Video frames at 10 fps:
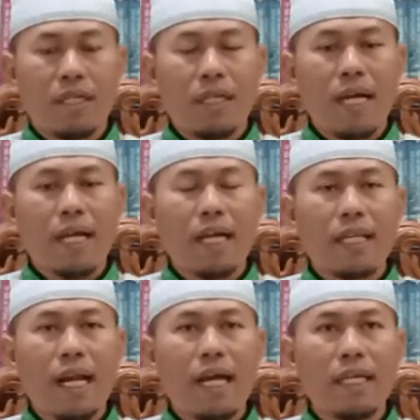Dengan
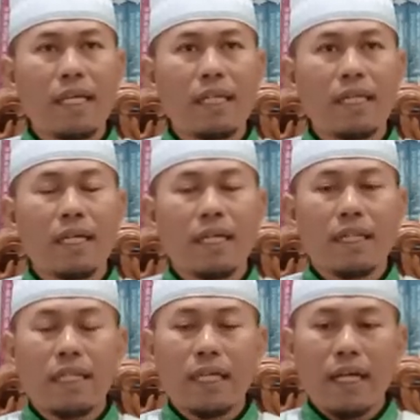kata lain,
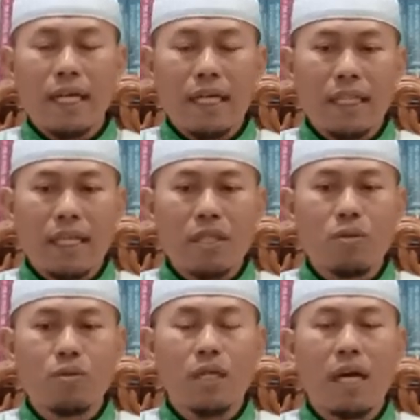ketika kita
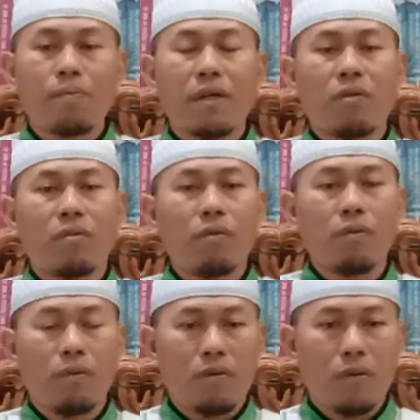sudah
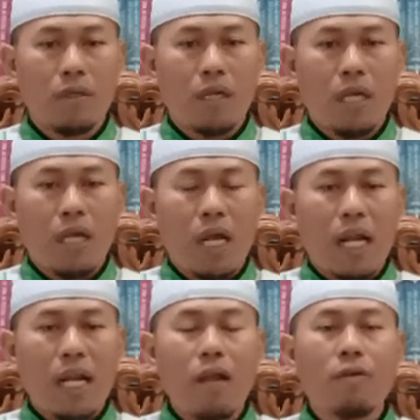berwudu,
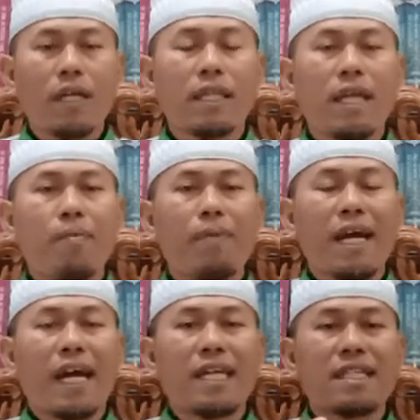lalu kita
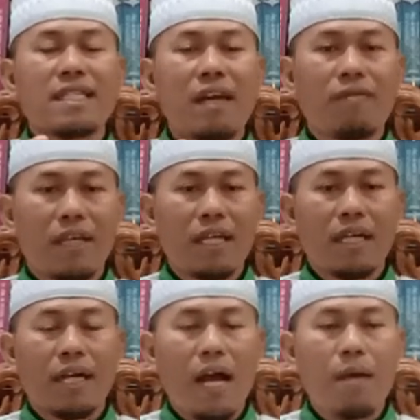makan sawik,
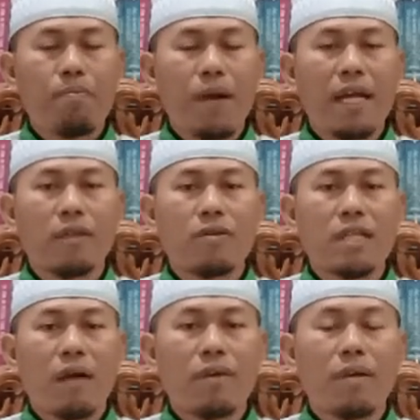apa itu
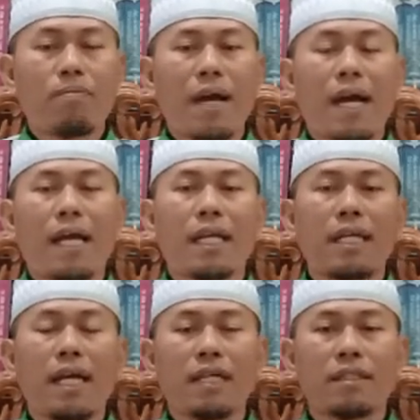sawik?
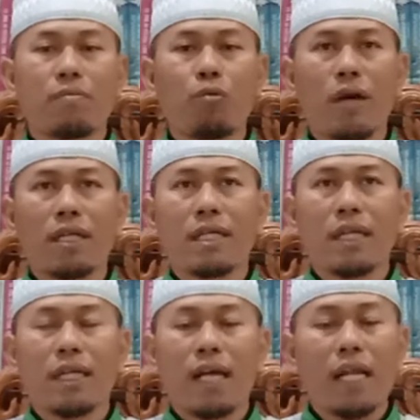Makanan yang terbuat
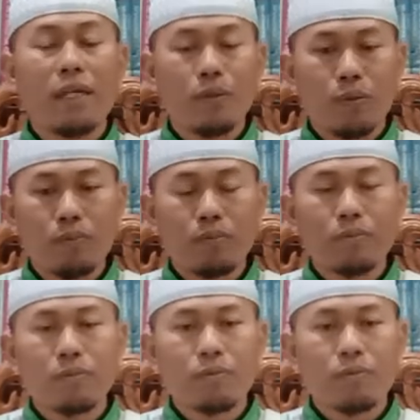dari gandum.